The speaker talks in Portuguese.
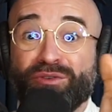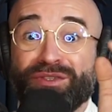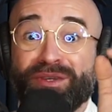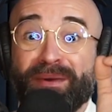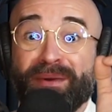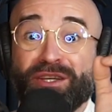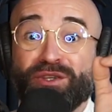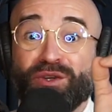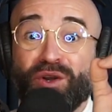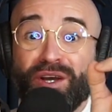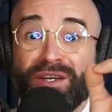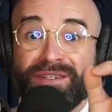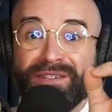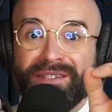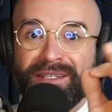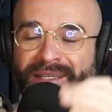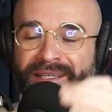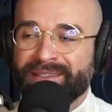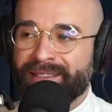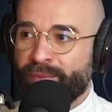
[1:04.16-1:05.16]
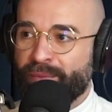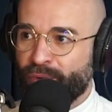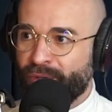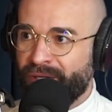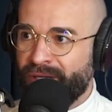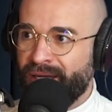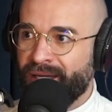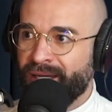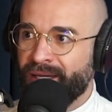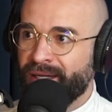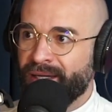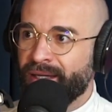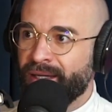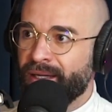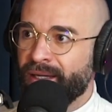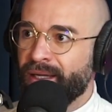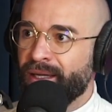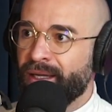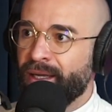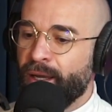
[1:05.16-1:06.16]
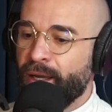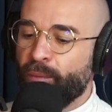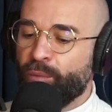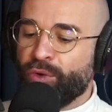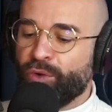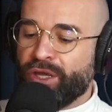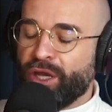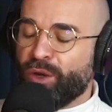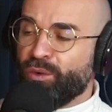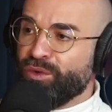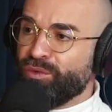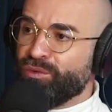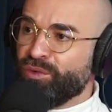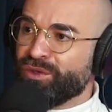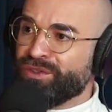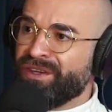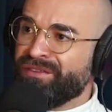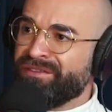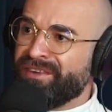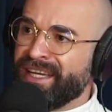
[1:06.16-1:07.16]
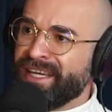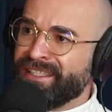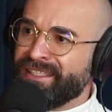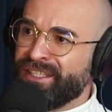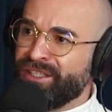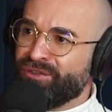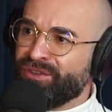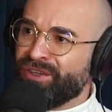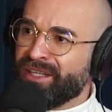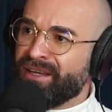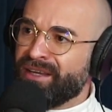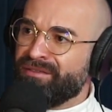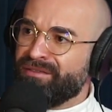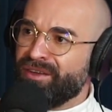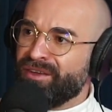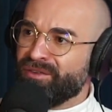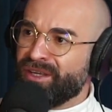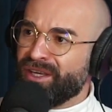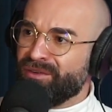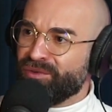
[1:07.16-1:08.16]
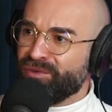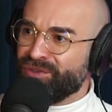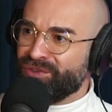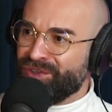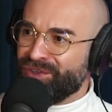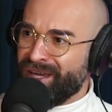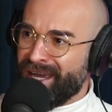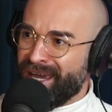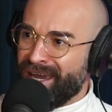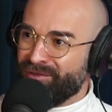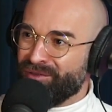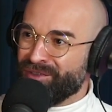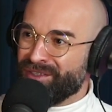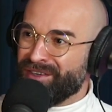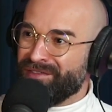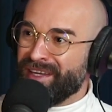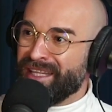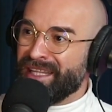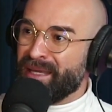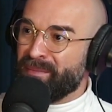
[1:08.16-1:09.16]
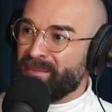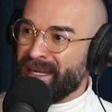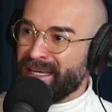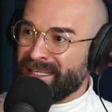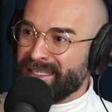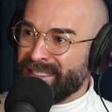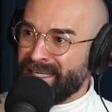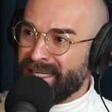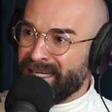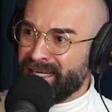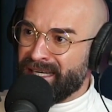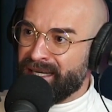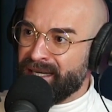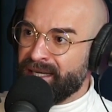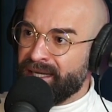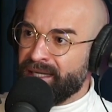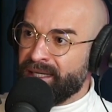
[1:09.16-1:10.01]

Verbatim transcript: que você mais gosta. Sabe por quê? Porque quando você faz isso, você está vivendo quem você é, você vai ter prazer,